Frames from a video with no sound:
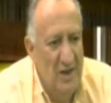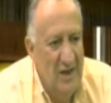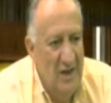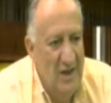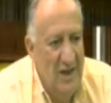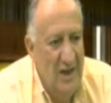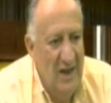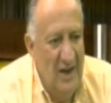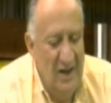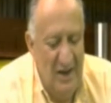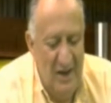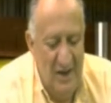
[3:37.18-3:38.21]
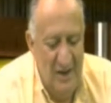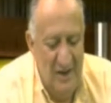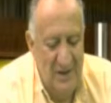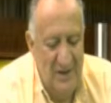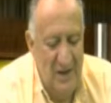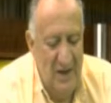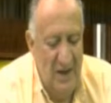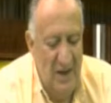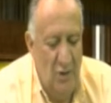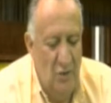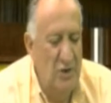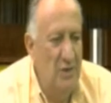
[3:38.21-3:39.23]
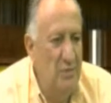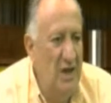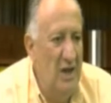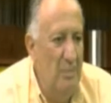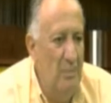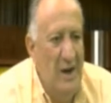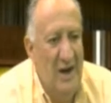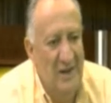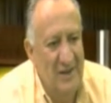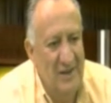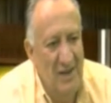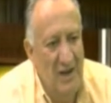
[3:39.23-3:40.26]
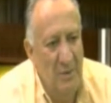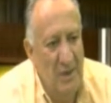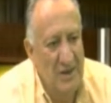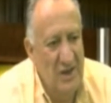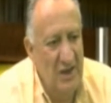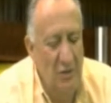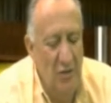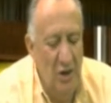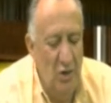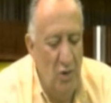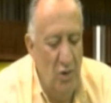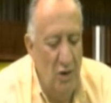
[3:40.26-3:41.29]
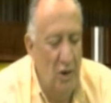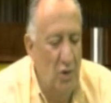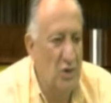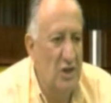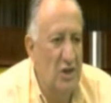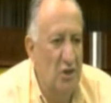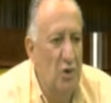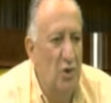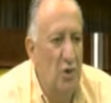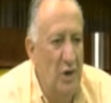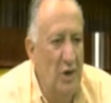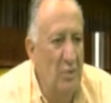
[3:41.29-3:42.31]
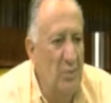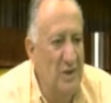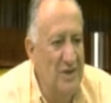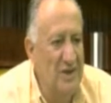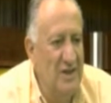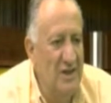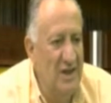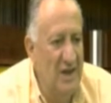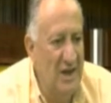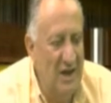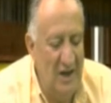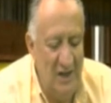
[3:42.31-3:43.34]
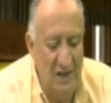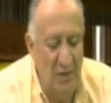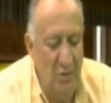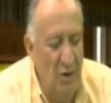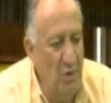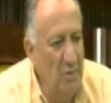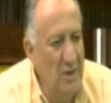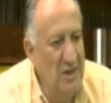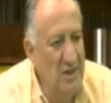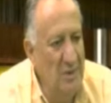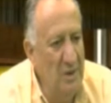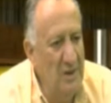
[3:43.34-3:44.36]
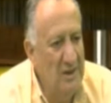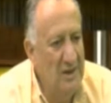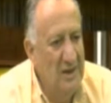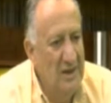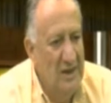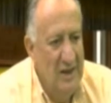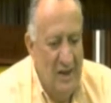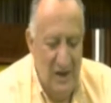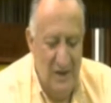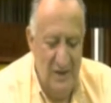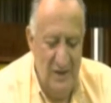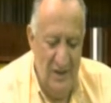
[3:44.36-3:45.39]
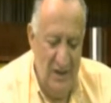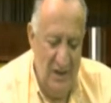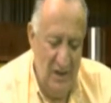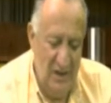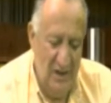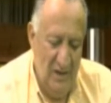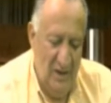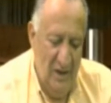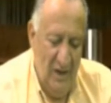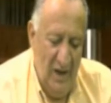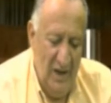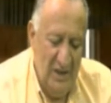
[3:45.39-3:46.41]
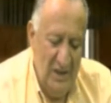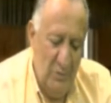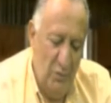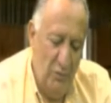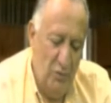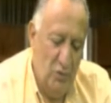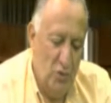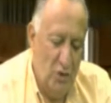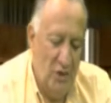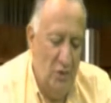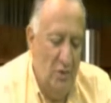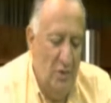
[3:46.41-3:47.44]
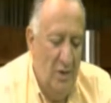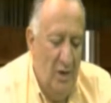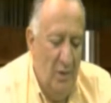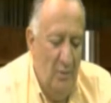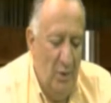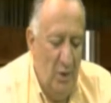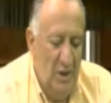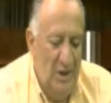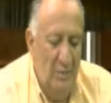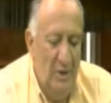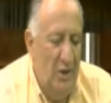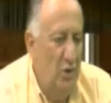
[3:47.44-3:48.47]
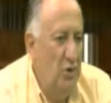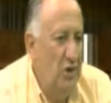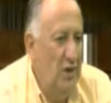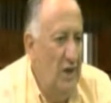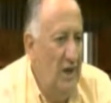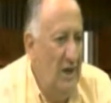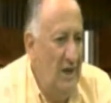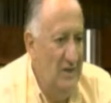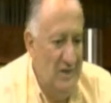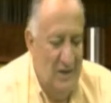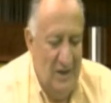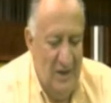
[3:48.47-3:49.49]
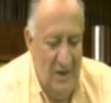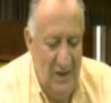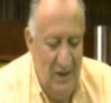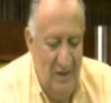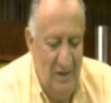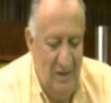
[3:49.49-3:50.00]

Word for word: Qué bueno. Acá es ya, la cosa mía es parte del pasado y la cosa de todos es el presente del canal este que es una cooperativa. Así que ahí estamos funcionando. Pero el tema de hoy es eh,